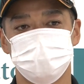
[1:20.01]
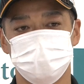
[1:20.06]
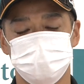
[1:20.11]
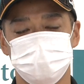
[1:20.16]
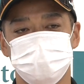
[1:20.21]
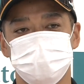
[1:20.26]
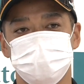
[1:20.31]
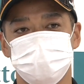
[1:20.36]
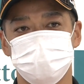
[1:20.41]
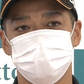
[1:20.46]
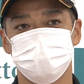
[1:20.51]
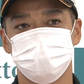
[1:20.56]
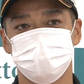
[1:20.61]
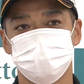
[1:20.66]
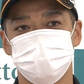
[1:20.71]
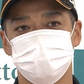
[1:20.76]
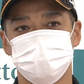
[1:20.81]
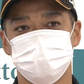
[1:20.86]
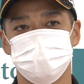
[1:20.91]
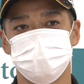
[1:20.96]
りましたけれどもこ
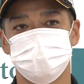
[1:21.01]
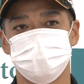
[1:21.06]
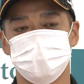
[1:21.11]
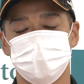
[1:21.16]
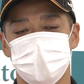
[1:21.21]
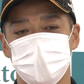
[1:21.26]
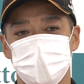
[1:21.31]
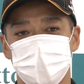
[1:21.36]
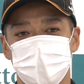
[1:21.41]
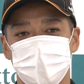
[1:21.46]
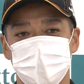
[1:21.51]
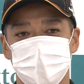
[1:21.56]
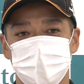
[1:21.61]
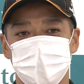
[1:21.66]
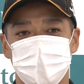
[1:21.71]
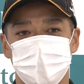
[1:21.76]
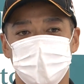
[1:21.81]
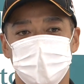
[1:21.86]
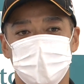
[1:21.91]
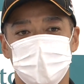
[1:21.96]
の辺りについてはいかがでした
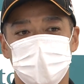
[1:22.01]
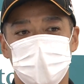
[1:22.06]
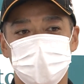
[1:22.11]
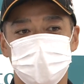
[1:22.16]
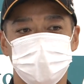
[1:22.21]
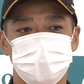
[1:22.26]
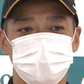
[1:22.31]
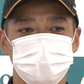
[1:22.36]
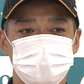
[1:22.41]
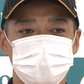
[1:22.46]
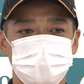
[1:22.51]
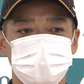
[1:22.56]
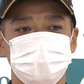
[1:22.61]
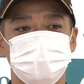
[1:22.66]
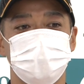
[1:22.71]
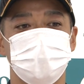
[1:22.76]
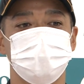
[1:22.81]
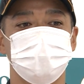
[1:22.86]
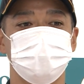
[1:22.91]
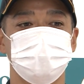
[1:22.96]
かあのもちろ
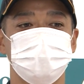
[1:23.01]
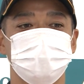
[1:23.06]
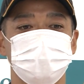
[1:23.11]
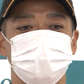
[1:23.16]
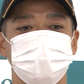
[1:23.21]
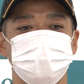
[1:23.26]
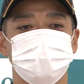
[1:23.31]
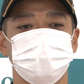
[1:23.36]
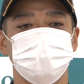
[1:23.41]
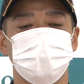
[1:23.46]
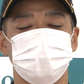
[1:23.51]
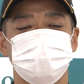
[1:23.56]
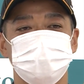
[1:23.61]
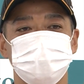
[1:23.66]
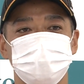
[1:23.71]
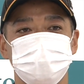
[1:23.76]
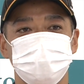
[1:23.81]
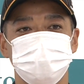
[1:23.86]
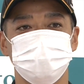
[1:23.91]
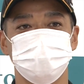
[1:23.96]
んあのプラス
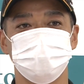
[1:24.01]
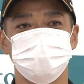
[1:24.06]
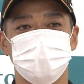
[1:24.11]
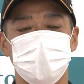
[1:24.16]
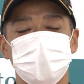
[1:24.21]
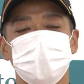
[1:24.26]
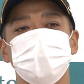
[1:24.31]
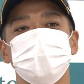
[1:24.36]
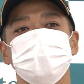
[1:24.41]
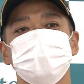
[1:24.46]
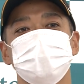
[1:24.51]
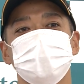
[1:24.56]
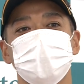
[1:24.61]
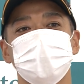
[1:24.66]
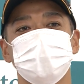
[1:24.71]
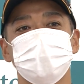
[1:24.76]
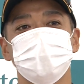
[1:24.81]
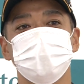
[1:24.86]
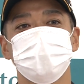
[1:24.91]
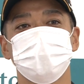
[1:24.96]
20はいい
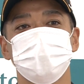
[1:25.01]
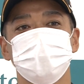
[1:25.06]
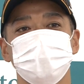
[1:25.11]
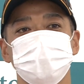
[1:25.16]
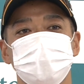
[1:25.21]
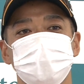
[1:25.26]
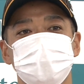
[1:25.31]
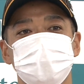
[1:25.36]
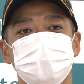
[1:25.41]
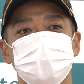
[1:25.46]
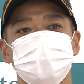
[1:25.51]
材料